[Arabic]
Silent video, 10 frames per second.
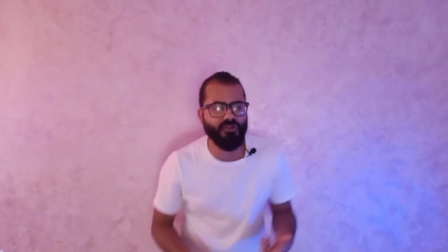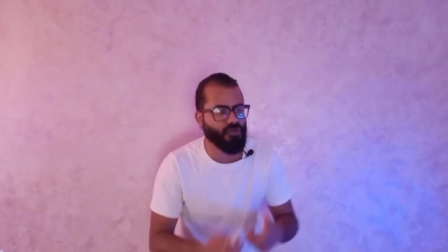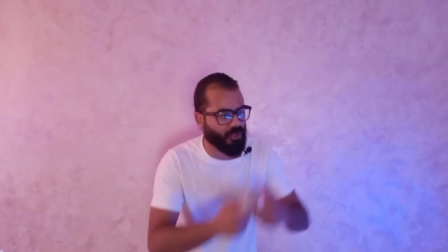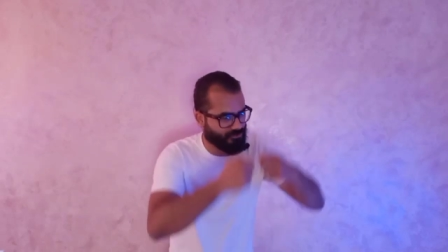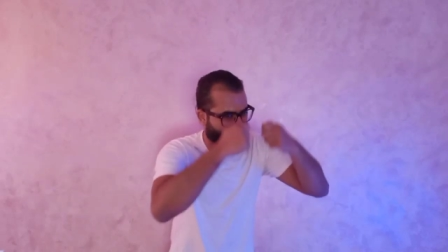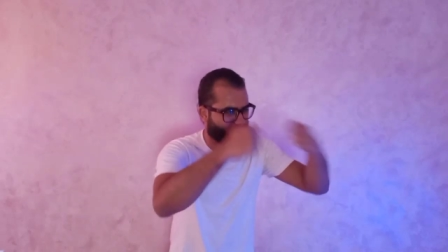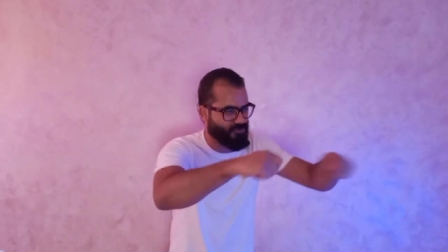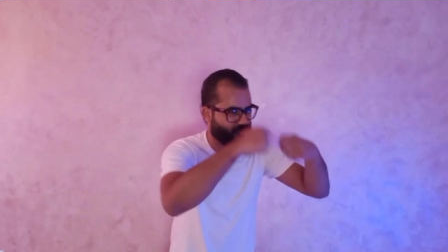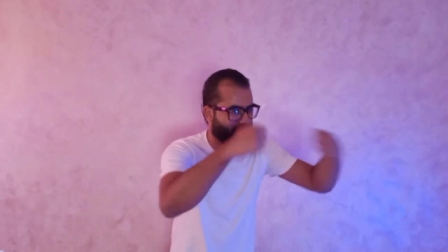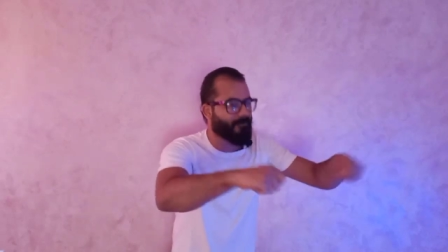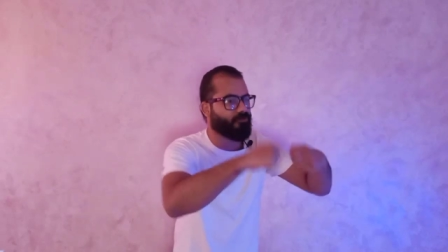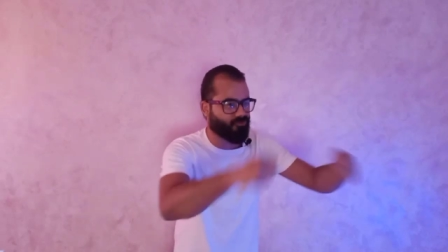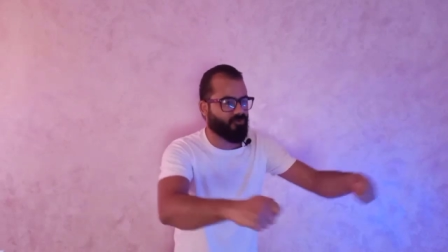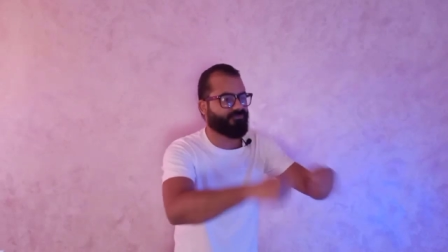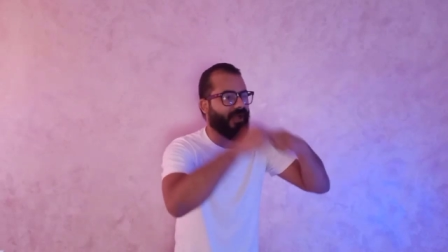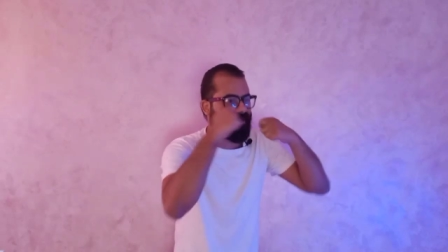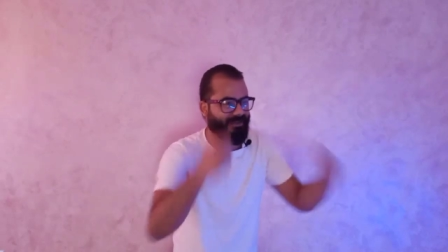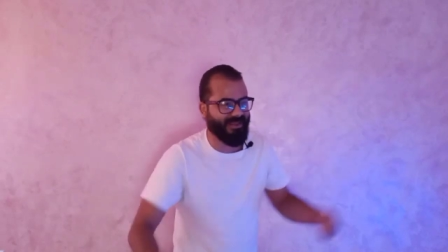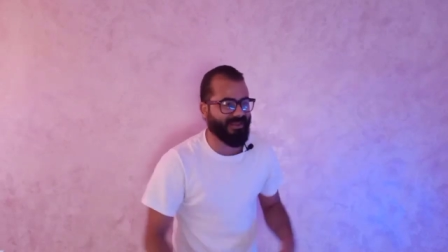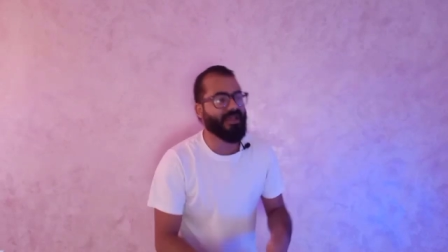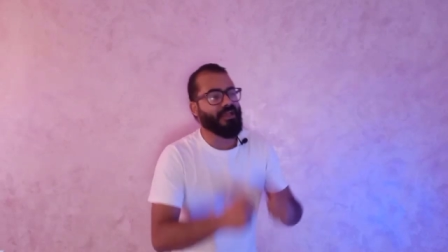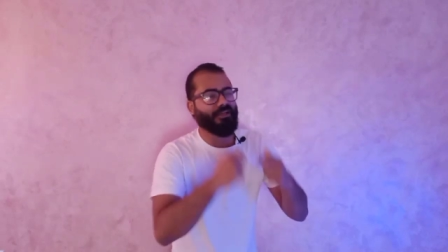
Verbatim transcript: على الفيديو عشان الفيديو ده مصروف عليه